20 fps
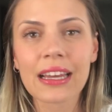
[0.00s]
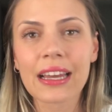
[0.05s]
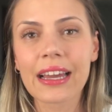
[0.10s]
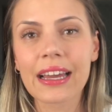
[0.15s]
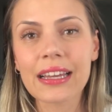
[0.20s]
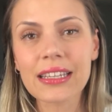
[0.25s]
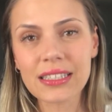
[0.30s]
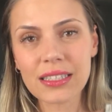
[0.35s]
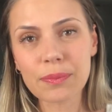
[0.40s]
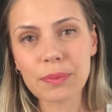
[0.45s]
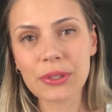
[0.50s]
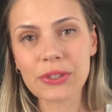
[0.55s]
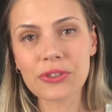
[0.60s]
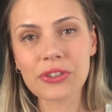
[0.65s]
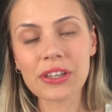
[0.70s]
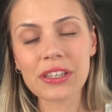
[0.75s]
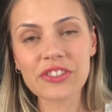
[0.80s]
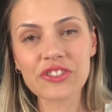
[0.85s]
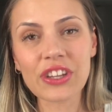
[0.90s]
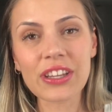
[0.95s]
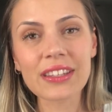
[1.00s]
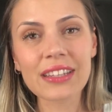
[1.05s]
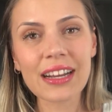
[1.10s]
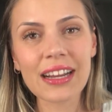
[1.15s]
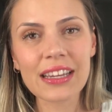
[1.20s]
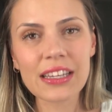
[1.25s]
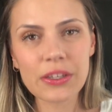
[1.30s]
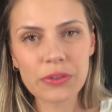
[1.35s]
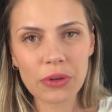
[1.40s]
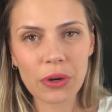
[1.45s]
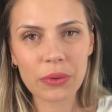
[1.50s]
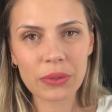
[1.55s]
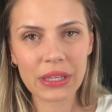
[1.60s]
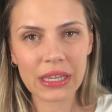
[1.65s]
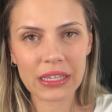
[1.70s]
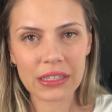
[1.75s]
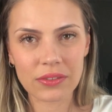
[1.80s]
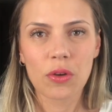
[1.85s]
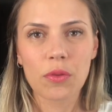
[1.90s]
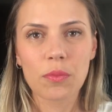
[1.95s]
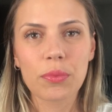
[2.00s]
essa pessoa já traiu alguém.